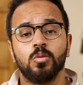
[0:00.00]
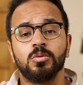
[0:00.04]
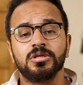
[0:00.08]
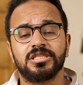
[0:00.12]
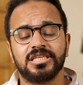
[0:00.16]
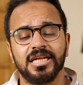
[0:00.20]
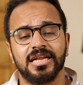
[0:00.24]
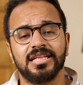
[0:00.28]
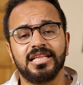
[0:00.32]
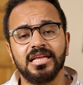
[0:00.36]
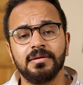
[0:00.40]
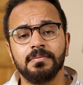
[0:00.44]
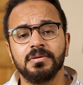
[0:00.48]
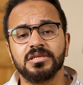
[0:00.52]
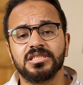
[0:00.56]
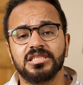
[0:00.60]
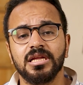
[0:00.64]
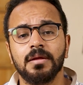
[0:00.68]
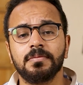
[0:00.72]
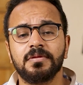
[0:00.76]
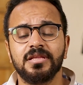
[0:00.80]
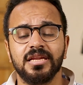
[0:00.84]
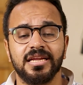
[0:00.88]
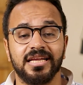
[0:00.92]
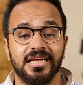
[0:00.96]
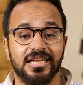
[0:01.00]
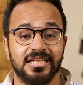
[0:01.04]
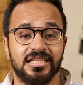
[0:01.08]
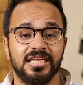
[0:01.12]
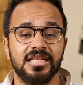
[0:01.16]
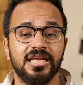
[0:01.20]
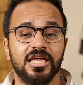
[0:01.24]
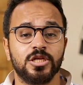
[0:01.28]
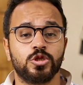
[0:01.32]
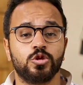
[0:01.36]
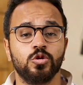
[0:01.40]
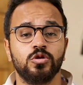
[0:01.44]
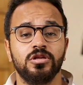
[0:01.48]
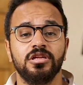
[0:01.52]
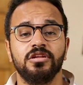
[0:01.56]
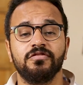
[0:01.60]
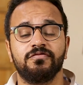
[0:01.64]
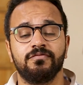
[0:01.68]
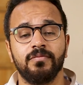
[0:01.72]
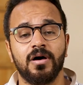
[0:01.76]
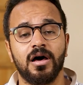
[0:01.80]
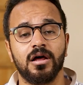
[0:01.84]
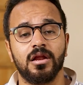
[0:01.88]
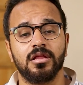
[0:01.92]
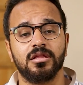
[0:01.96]
ومن سنتين بالظبط رجعت لنا سوني في
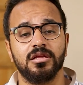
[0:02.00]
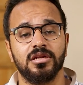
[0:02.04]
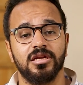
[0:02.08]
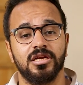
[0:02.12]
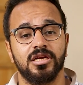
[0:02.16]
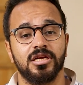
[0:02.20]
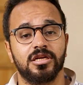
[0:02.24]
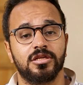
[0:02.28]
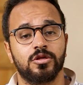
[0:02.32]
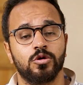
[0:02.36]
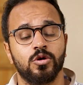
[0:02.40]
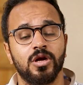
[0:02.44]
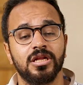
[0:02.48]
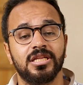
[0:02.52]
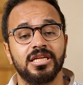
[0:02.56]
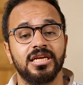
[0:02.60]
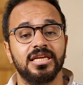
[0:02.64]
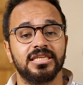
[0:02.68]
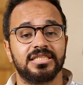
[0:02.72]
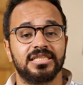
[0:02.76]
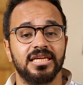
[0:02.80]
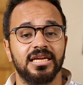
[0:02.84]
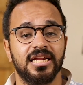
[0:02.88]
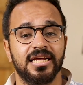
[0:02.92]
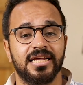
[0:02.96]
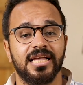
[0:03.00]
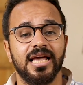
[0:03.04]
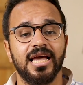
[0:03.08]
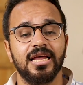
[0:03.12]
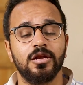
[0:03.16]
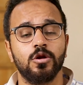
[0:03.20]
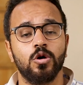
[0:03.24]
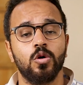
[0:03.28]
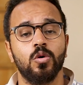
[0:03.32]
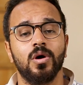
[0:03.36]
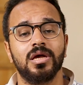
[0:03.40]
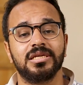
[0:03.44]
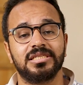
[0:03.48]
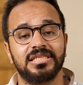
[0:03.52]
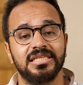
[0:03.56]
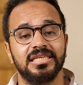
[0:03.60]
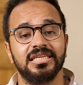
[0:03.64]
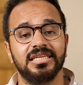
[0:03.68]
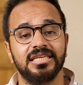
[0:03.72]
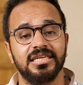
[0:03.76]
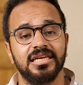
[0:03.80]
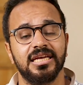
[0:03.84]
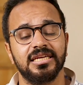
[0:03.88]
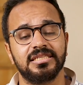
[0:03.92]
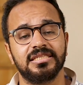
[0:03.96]
معرض الالكترونيات الاستهلاكيه اللي هو سي
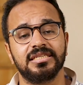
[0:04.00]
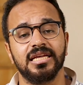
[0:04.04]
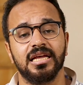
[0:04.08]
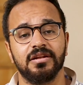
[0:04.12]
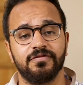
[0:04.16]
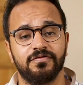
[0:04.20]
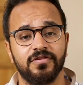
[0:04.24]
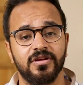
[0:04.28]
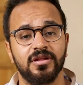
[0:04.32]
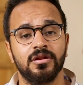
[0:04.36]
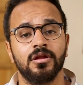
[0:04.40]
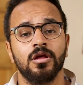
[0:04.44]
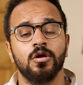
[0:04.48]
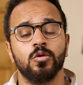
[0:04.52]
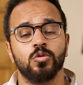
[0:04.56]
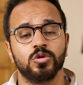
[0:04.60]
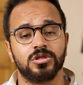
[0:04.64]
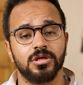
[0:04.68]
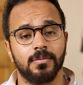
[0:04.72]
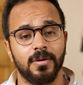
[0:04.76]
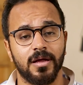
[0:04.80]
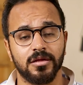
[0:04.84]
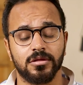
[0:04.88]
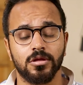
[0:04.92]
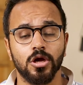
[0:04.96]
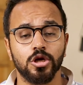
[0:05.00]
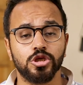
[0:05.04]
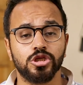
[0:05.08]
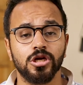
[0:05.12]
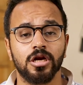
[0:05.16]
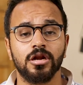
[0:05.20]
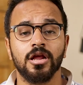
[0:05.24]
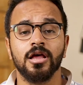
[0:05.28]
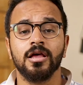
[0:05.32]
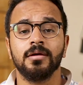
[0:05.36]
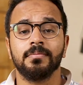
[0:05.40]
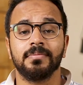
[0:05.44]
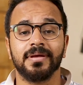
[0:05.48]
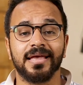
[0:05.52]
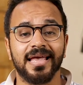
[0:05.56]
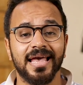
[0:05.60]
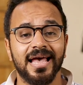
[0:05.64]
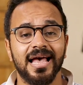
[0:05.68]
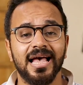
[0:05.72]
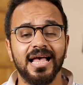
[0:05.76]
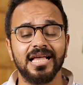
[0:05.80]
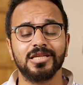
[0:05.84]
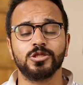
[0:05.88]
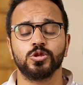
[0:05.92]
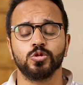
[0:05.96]
اي اس 2017
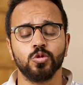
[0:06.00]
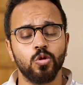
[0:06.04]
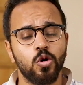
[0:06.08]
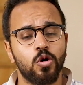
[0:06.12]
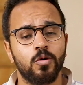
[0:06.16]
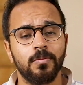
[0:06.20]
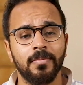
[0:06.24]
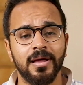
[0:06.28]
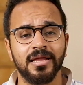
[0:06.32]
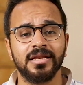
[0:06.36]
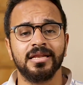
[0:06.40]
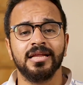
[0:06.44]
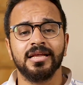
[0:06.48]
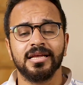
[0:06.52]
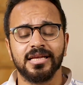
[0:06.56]
بجهاز ووكمان